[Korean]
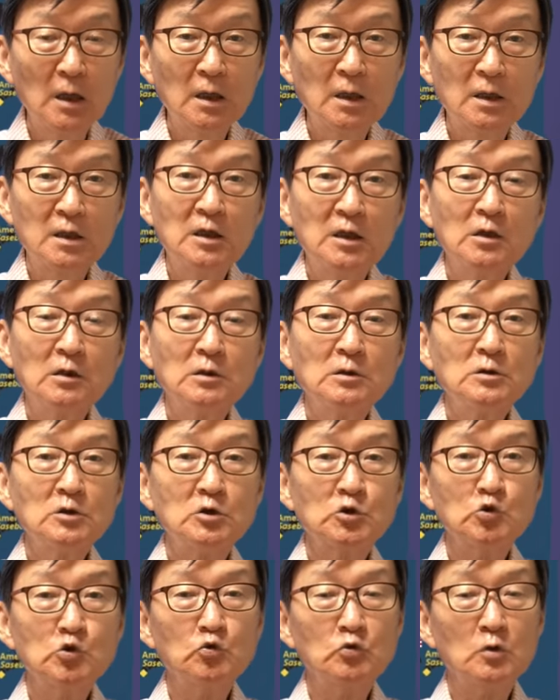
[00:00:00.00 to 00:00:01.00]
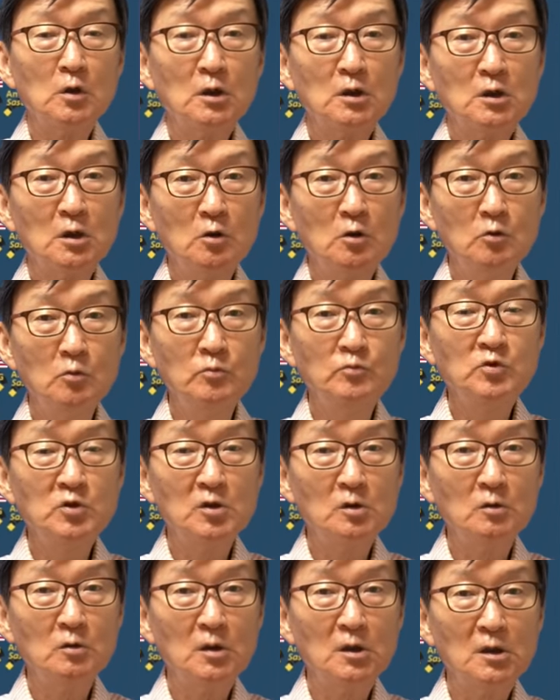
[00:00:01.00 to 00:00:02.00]
이런 식으로 이렇게
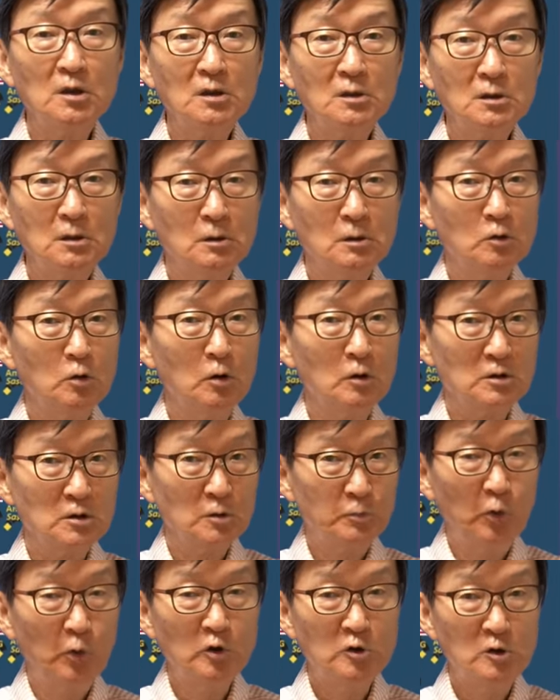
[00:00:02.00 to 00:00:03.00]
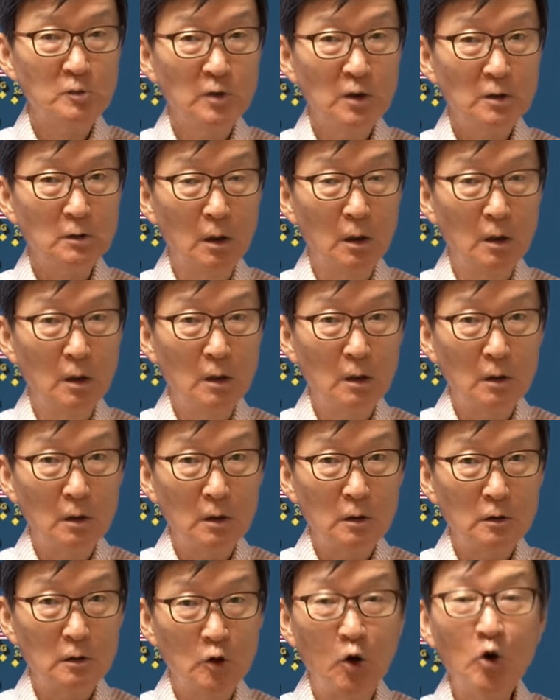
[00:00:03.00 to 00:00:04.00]
움직이고 있는 걸 보시면
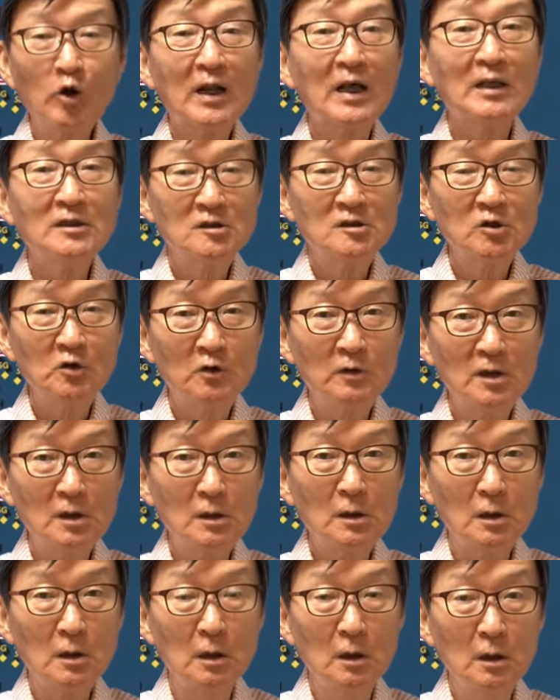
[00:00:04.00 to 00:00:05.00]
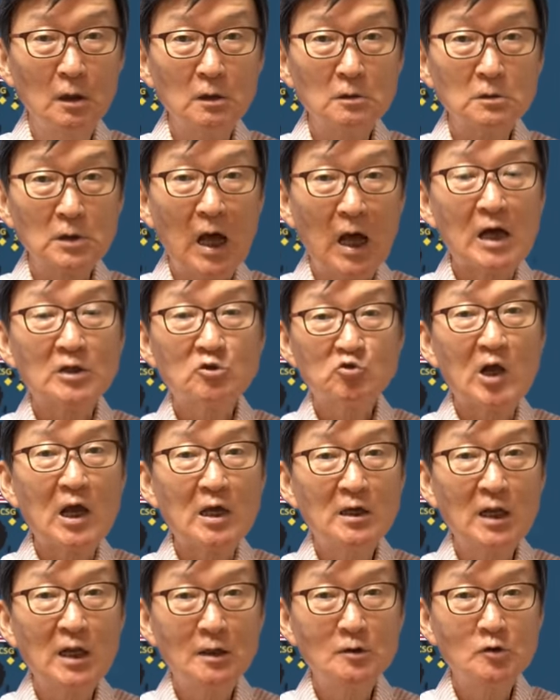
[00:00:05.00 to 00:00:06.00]
열한 척이다
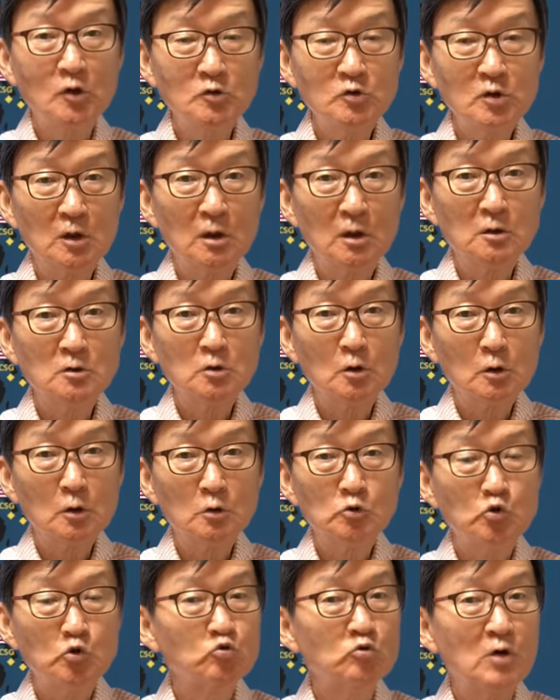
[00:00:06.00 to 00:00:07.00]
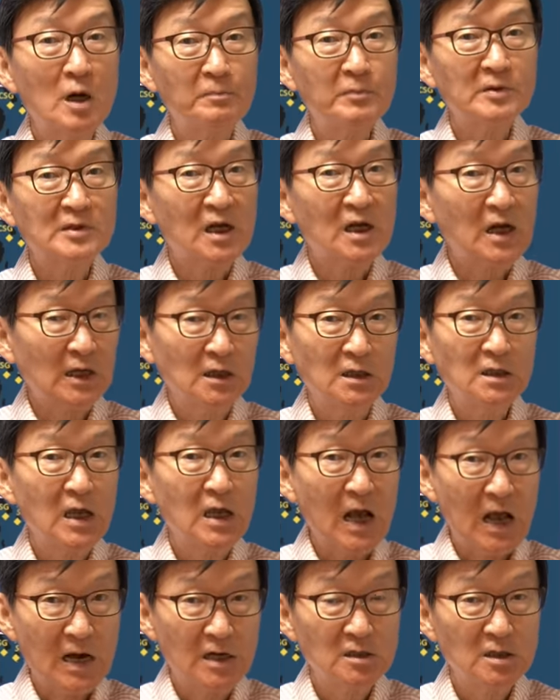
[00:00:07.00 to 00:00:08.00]
차이나를 견제해서 이렇게 중국 앞바다에 가는 게
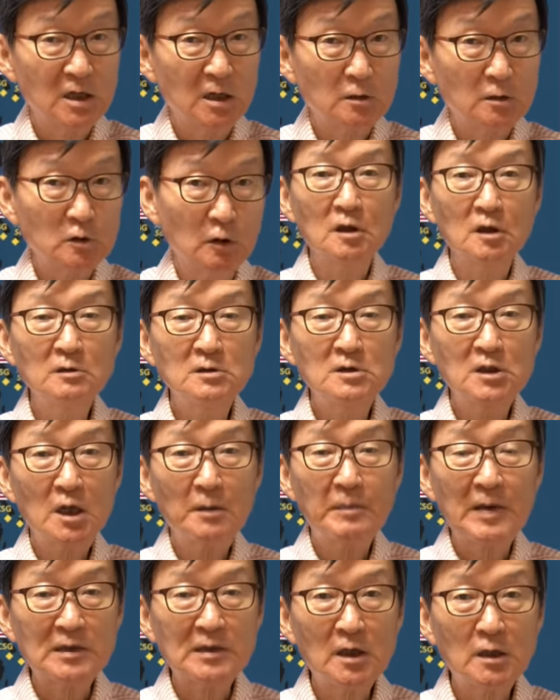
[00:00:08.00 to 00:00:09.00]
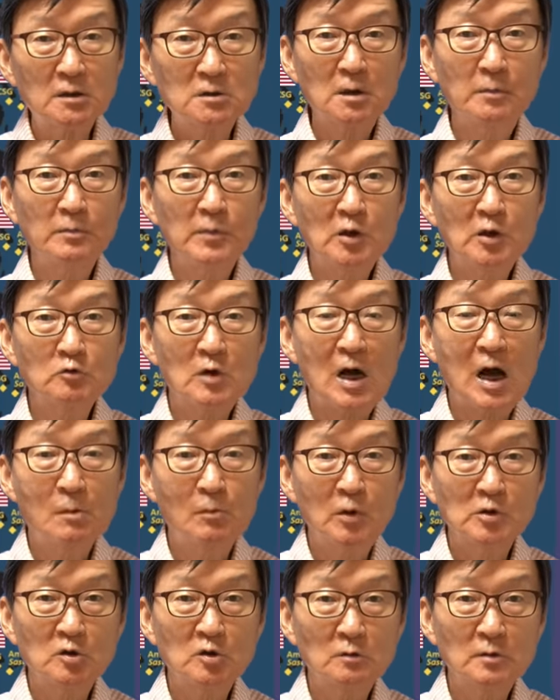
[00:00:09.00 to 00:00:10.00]
아니잖아요. 전 세계 바다에서 미국
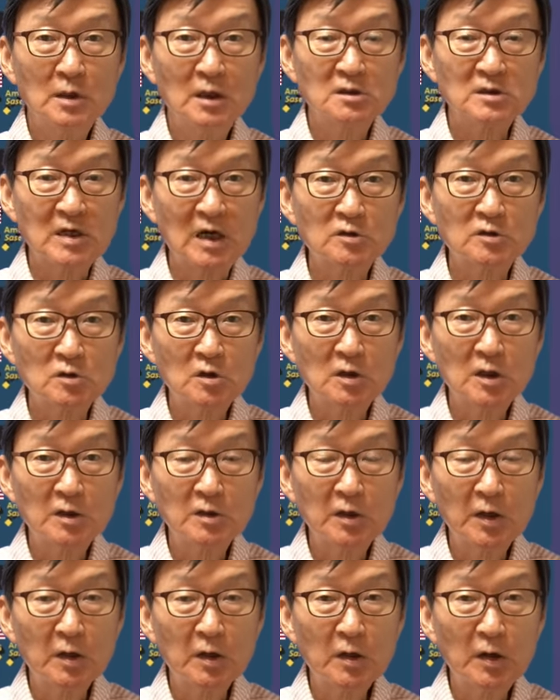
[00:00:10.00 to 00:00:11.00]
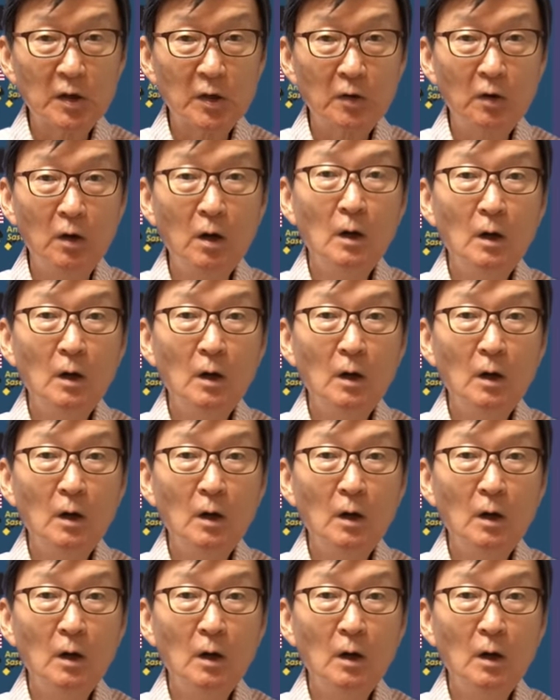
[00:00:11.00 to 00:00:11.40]
항모 전단이 작전을 해야 되니까요.